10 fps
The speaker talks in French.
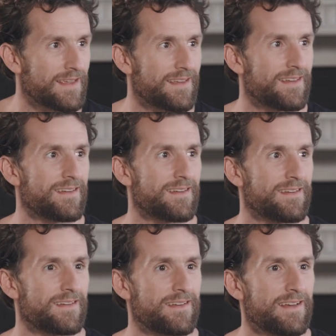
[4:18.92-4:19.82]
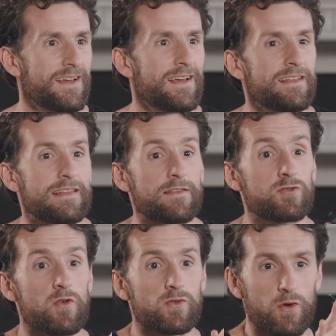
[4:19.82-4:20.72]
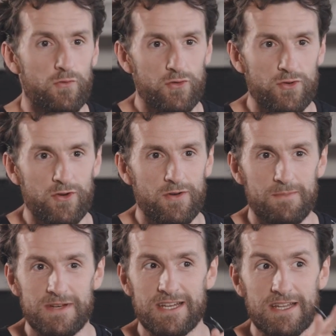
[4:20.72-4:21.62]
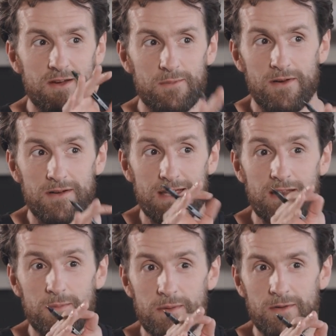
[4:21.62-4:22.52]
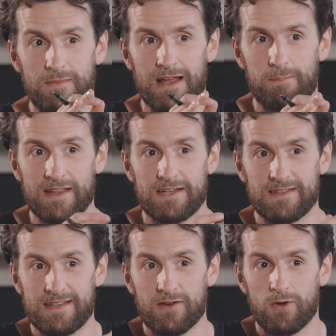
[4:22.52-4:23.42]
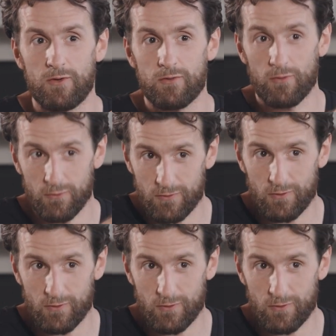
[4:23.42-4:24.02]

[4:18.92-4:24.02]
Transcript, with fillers: top. Non, ça se joue entre vous deux, mais j'ai énormément, énormément de mal à partager. C'est-à-dire que son